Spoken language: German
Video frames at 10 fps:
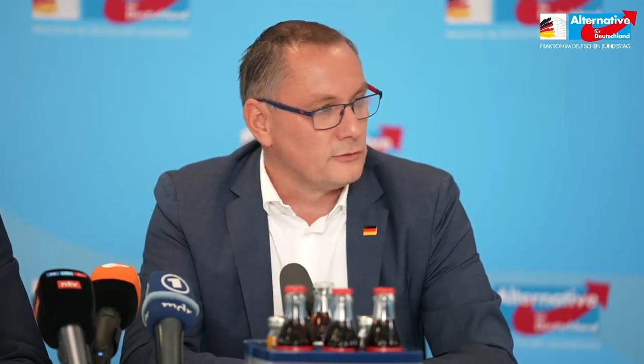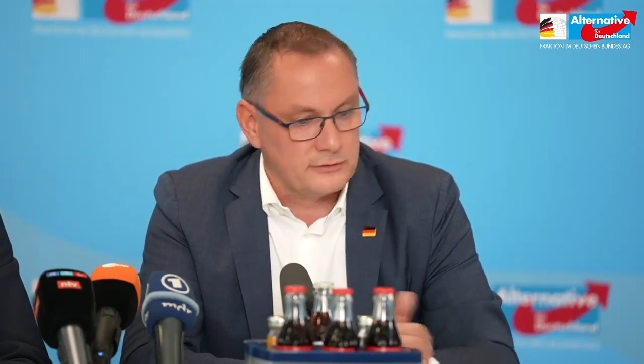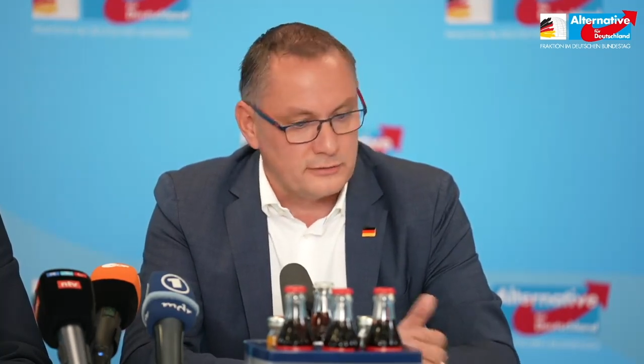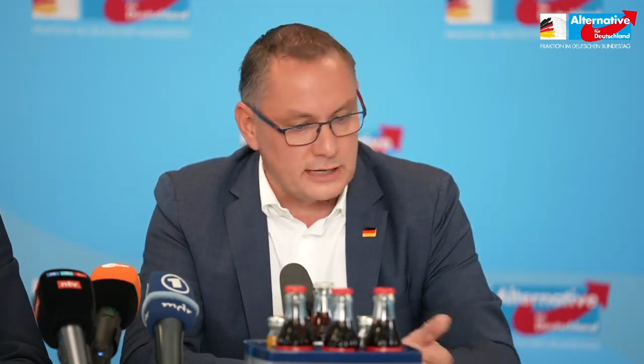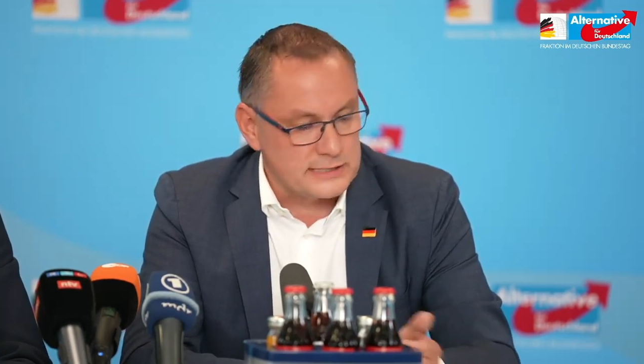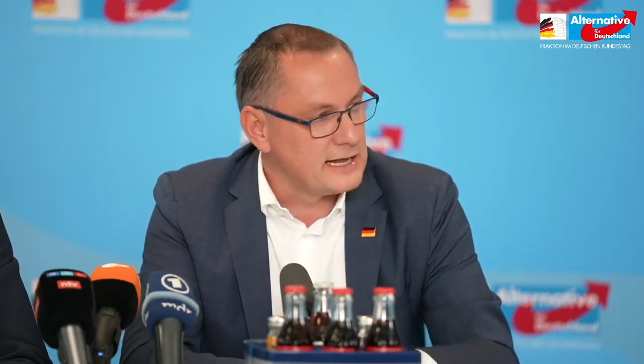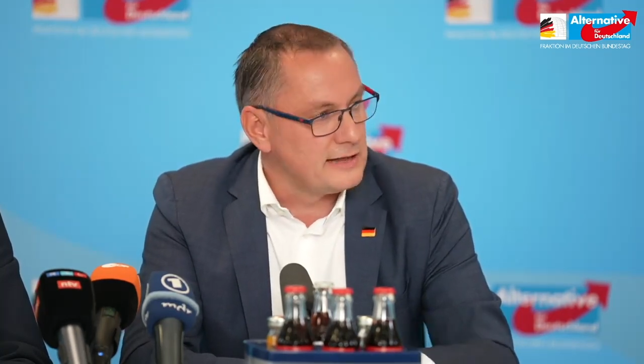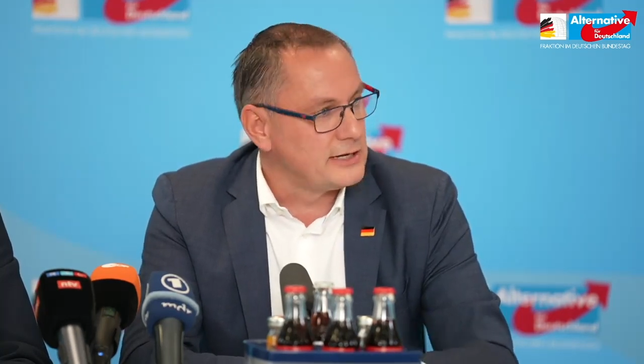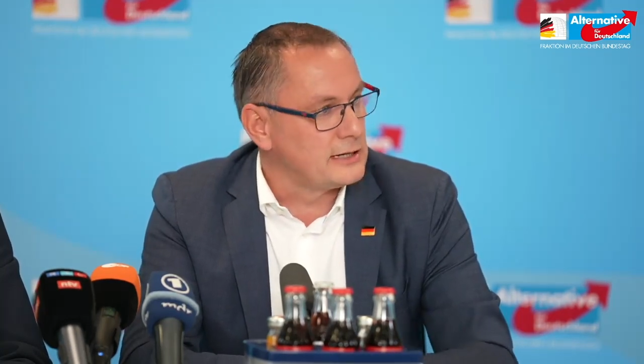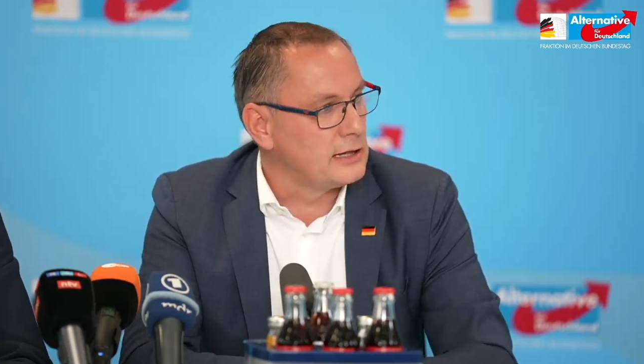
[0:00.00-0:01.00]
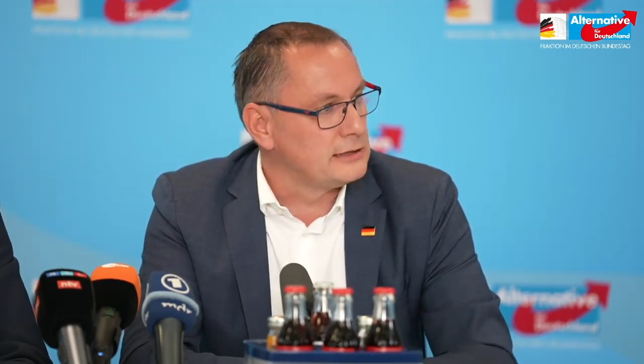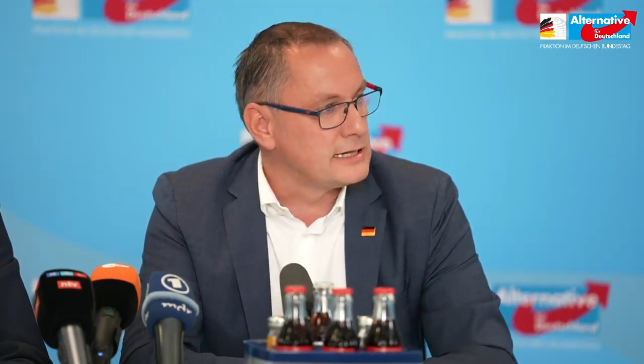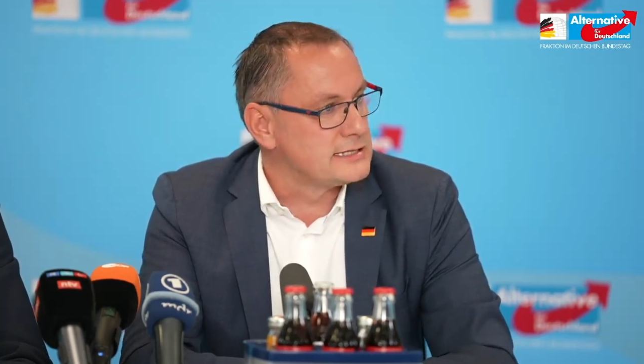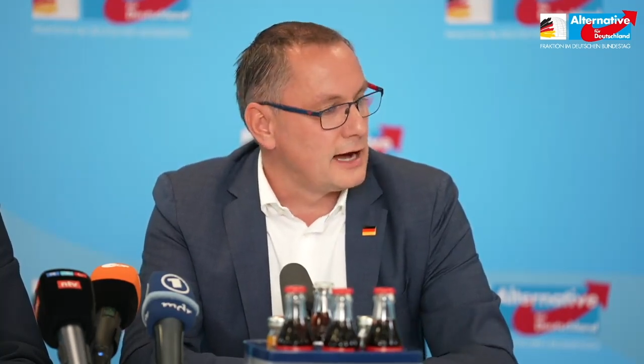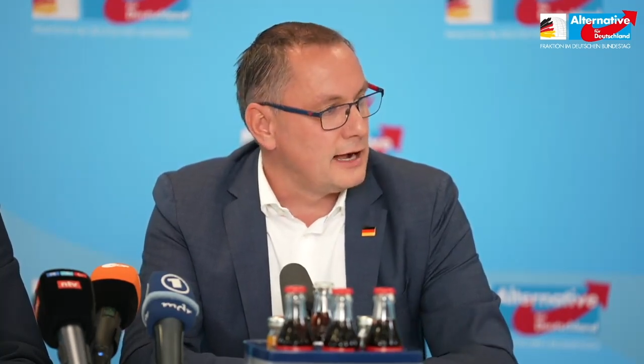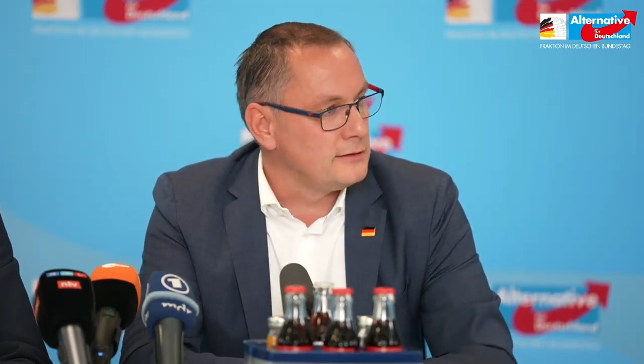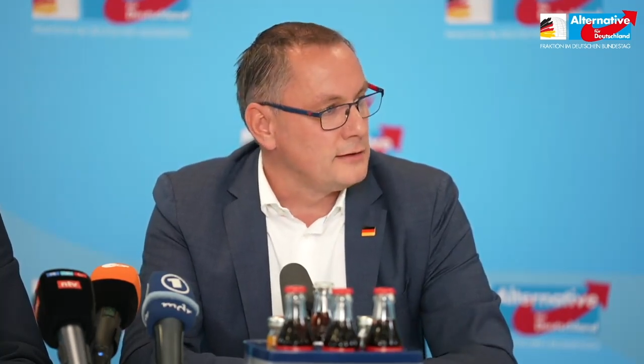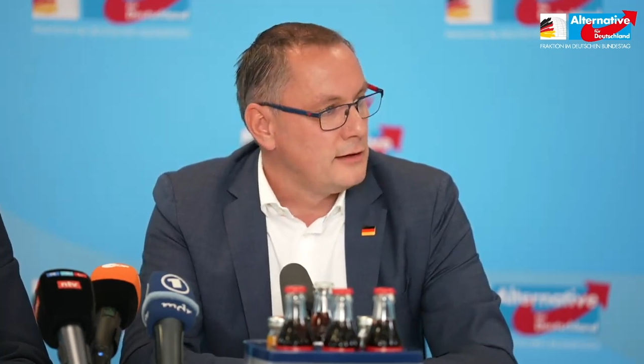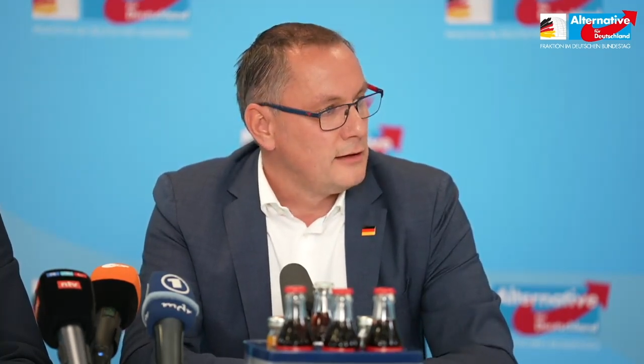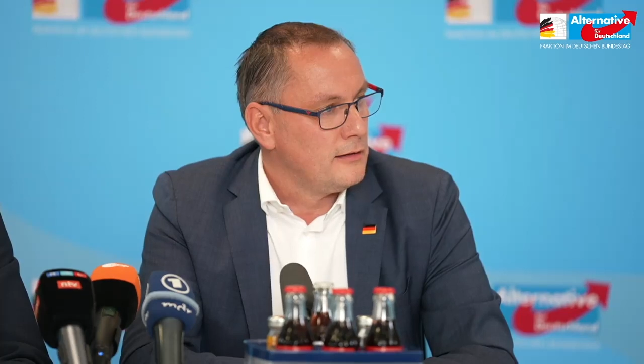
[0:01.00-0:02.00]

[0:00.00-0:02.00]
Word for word: Und das sehen wir dann an den Zahlen,